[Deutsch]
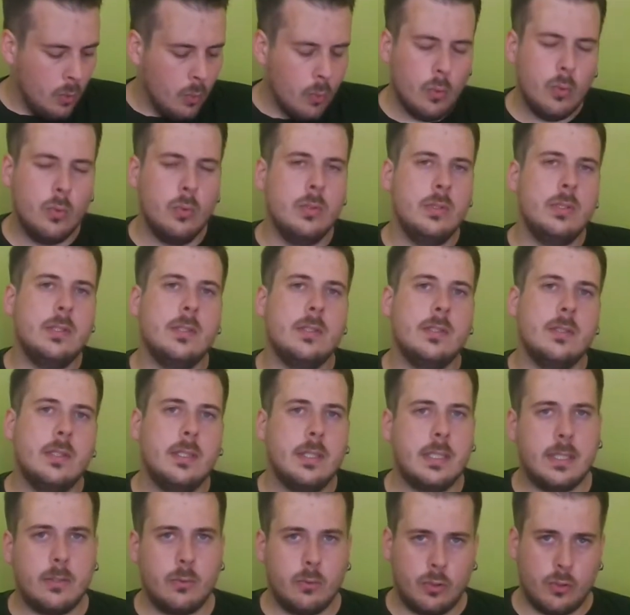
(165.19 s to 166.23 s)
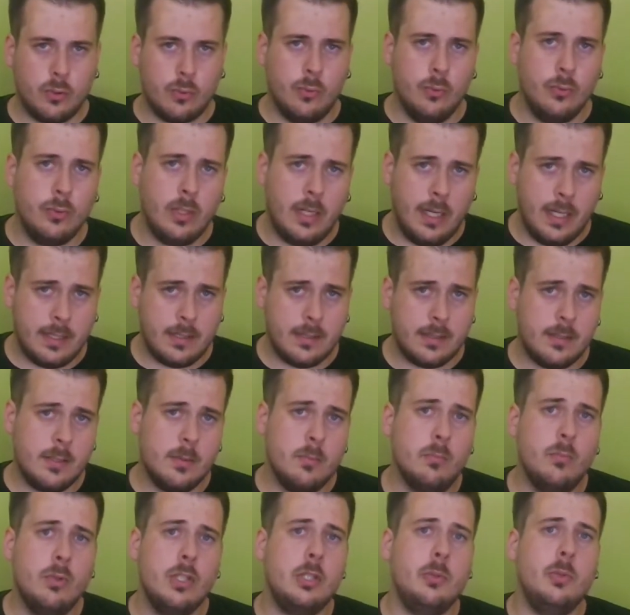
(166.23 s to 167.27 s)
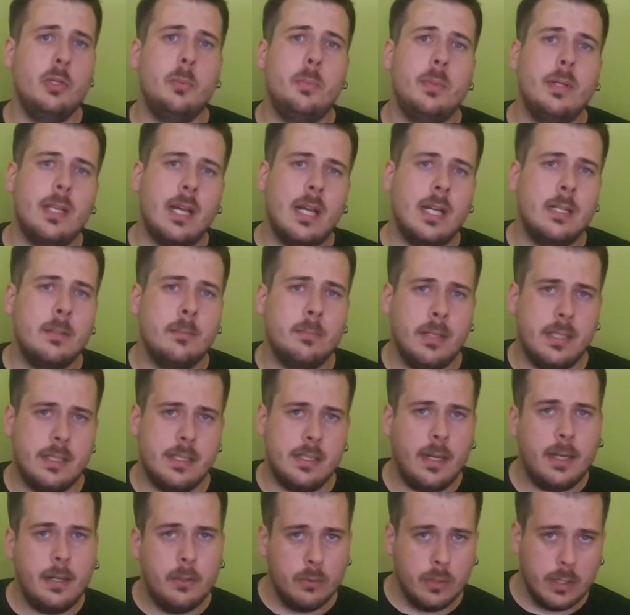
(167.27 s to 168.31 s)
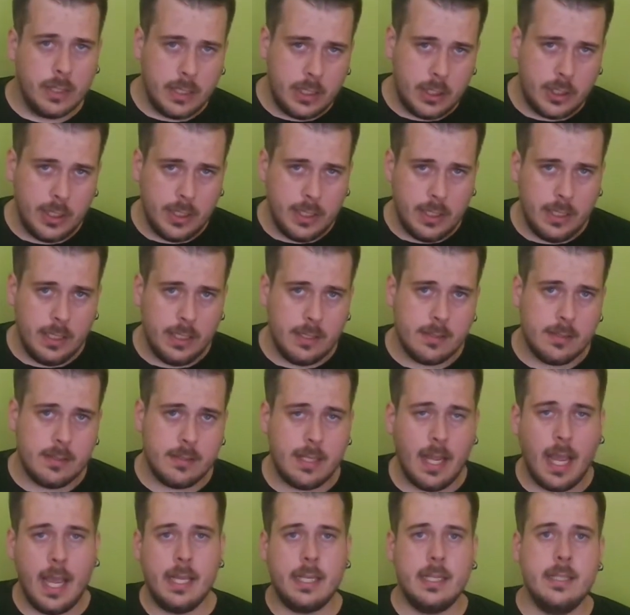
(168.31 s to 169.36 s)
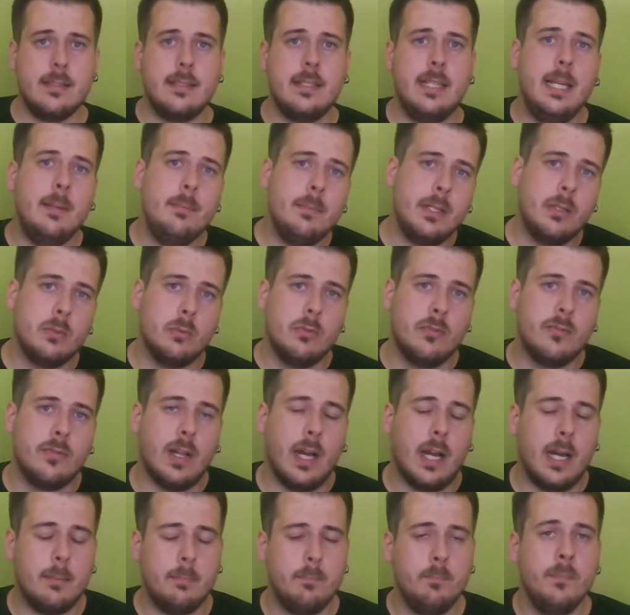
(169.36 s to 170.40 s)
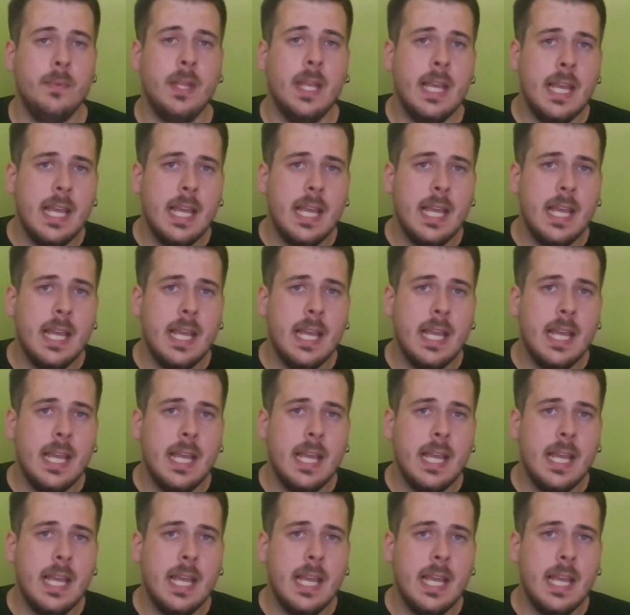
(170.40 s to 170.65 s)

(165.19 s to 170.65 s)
Und zu guter Letzt muss ich mich bedanken bei Sani und Richie, die diesen Tag ins Leben gerufen haben.